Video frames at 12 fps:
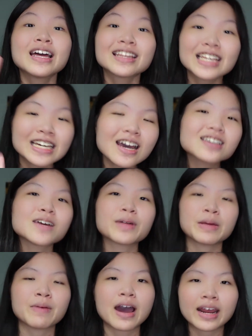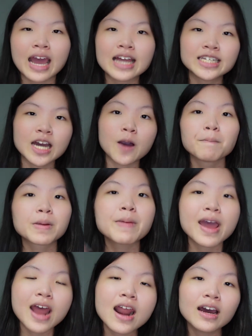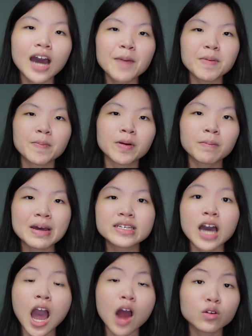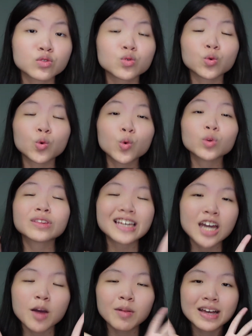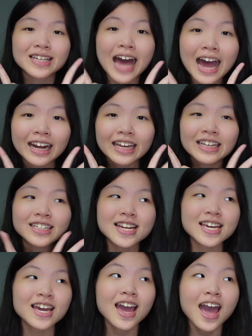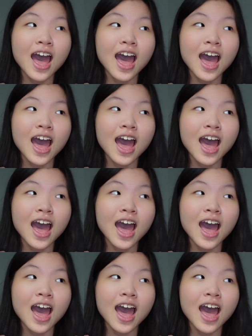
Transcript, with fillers: 3 5 hari aja berbeda dengan paper base yang harus nunggu 13 hari jadi